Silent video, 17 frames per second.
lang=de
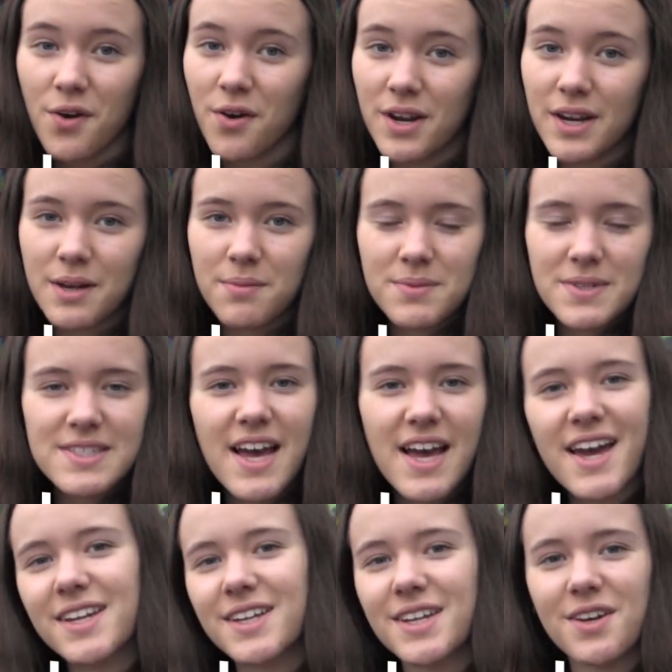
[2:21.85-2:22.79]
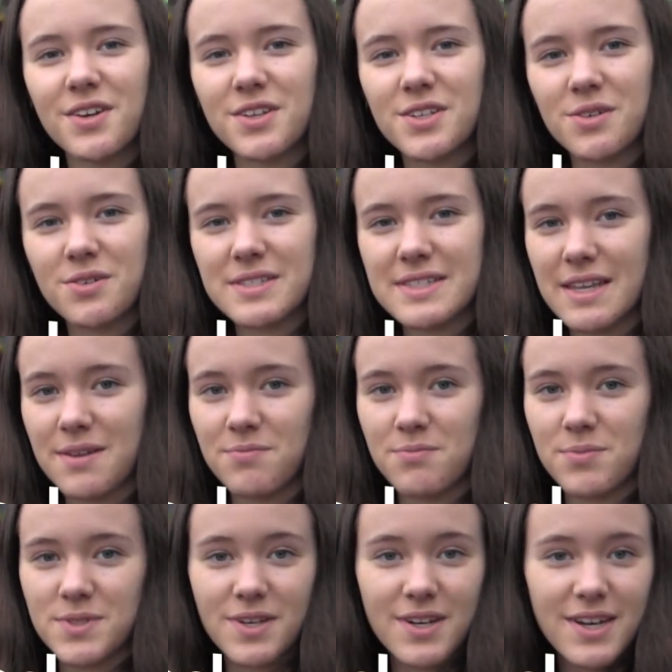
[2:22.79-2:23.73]
Oder gibt es Sachen, die euch in
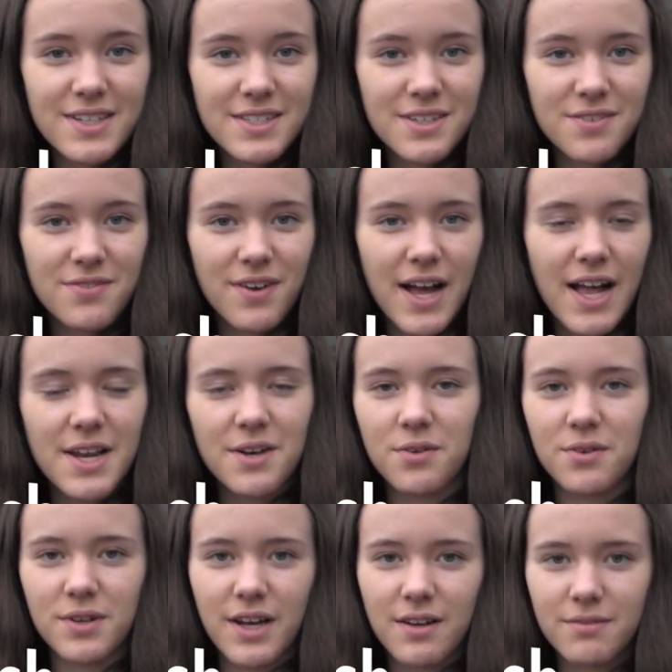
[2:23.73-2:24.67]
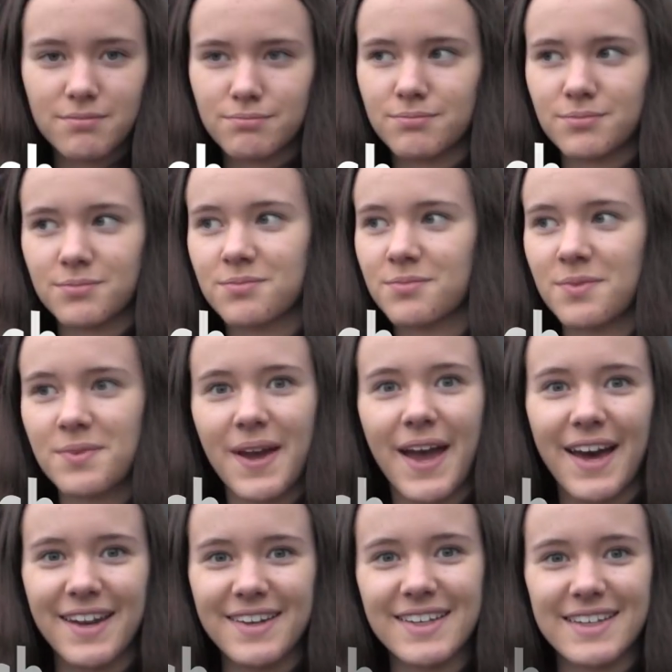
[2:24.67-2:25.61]
Russland besonders gefallen oder
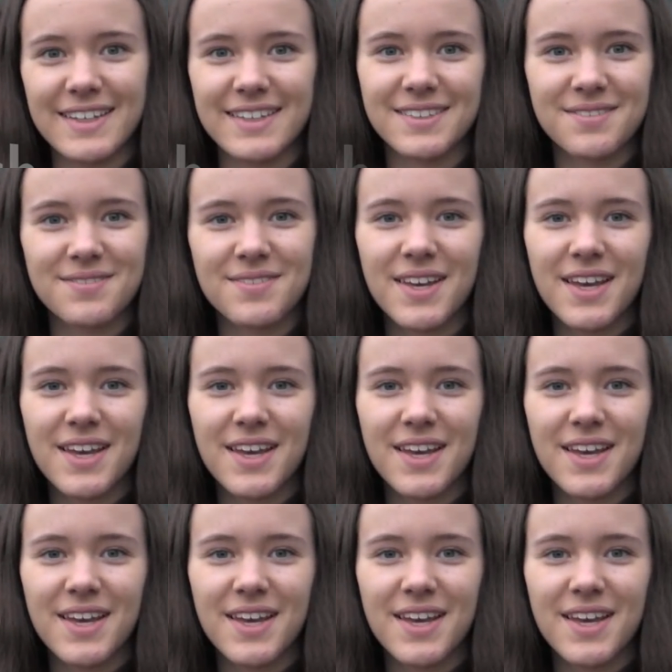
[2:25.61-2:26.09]
eher nicht?